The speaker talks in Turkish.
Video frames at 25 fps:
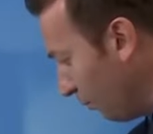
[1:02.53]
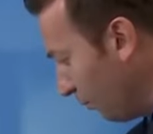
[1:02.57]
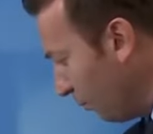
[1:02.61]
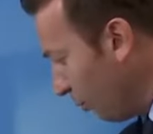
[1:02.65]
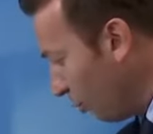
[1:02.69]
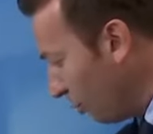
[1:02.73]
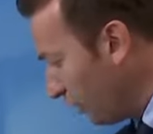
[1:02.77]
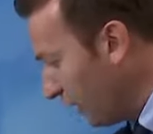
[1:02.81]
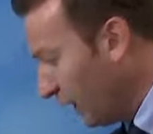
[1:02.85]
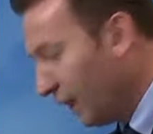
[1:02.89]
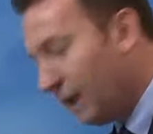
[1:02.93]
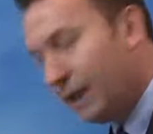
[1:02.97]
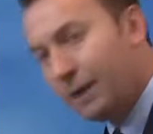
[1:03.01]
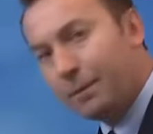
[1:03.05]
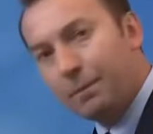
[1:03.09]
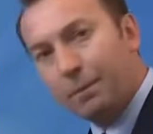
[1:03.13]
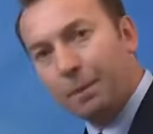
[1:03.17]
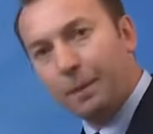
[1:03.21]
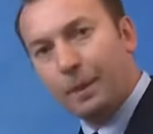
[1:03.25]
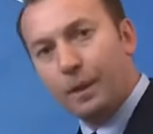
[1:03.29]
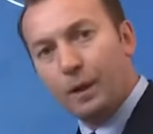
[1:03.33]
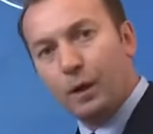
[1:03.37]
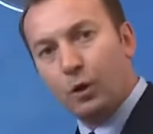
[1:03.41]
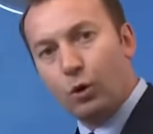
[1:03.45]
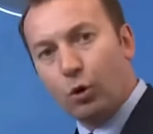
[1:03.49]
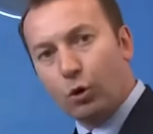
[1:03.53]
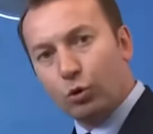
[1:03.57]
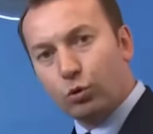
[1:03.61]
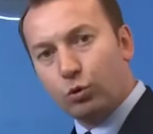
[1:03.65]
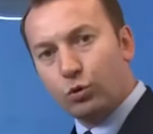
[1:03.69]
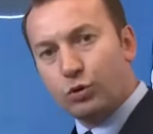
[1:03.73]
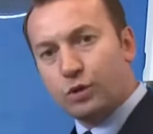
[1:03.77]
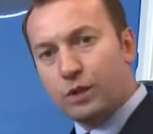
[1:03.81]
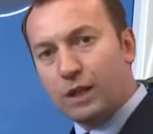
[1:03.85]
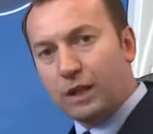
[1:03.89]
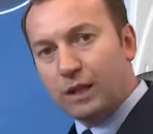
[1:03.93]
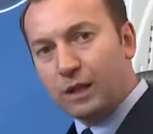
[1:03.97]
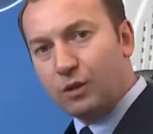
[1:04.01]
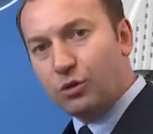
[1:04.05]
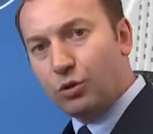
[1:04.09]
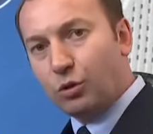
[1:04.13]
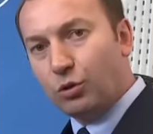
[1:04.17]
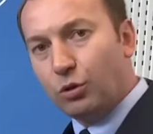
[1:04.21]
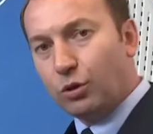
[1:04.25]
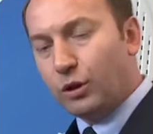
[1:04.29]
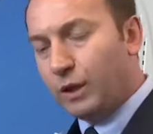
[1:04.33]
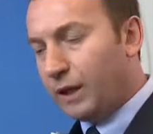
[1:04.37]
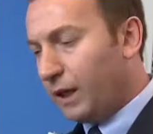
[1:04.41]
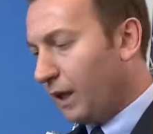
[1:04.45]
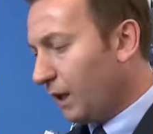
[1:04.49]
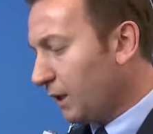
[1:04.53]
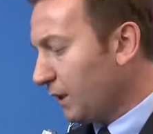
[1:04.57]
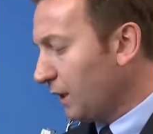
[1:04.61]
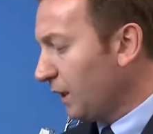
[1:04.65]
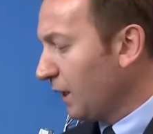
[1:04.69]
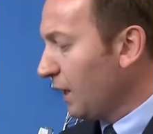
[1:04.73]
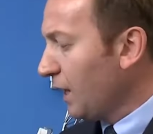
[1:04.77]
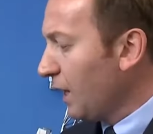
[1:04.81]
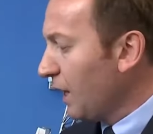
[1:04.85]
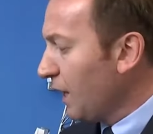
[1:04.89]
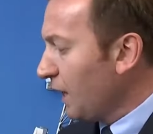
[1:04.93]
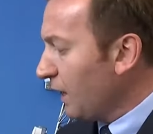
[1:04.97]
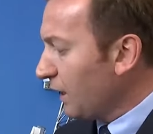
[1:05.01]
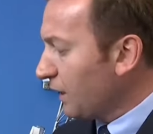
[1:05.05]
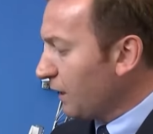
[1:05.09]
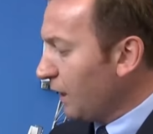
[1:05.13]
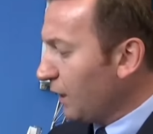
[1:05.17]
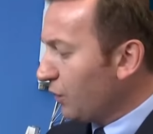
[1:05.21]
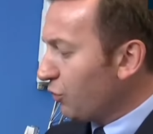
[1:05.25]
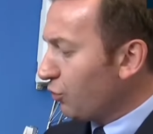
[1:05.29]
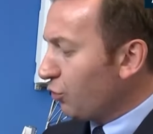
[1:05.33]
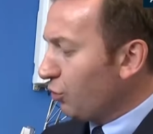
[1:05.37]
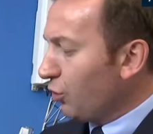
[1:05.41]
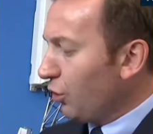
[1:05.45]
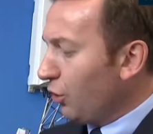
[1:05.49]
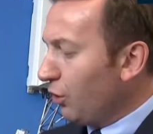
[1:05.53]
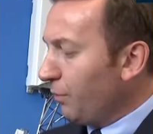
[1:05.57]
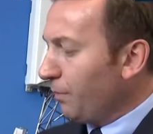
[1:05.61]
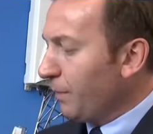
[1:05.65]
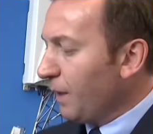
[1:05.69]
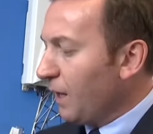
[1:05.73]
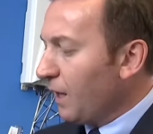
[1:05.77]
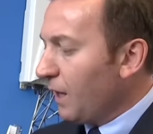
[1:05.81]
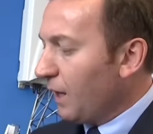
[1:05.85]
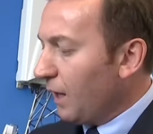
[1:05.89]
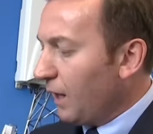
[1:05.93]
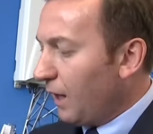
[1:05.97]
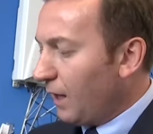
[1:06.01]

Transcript: Modeli 3810 olarak geçiyor.